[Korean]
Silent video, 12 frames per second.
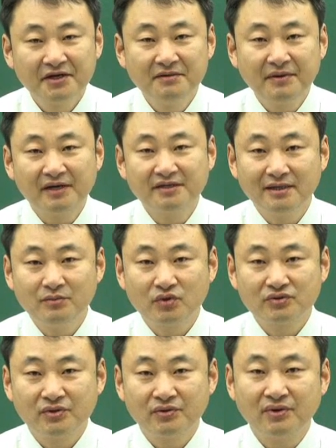이를 방지할
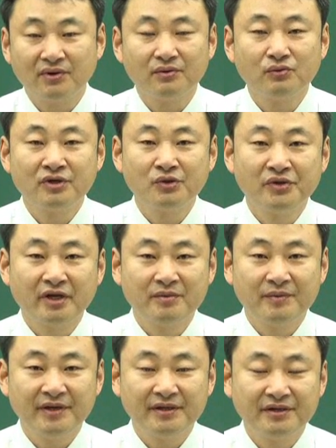목적으로
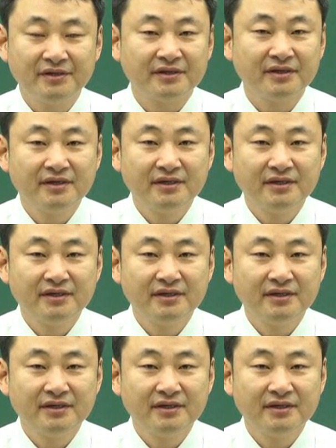우립세법에서는